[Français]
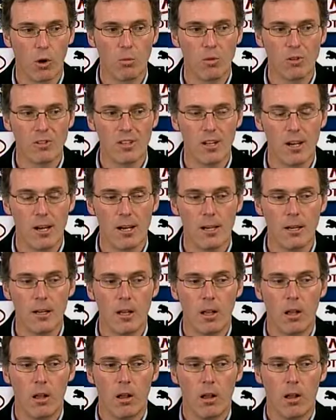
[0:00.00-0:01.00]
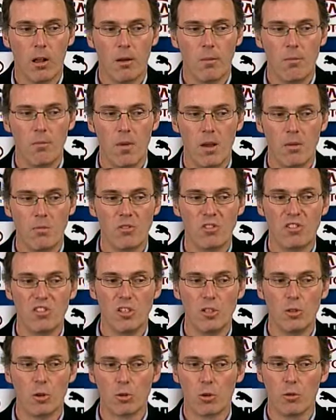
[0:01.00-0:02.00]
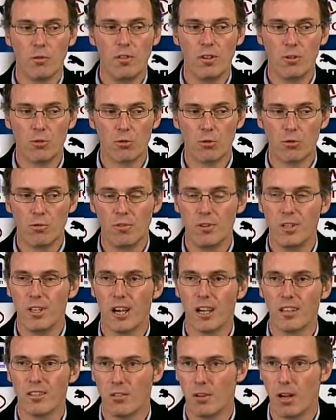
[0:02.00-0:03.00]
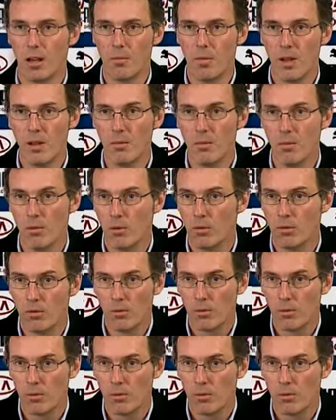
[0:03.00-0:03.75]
comme ça, même si notre philosophie reste la même,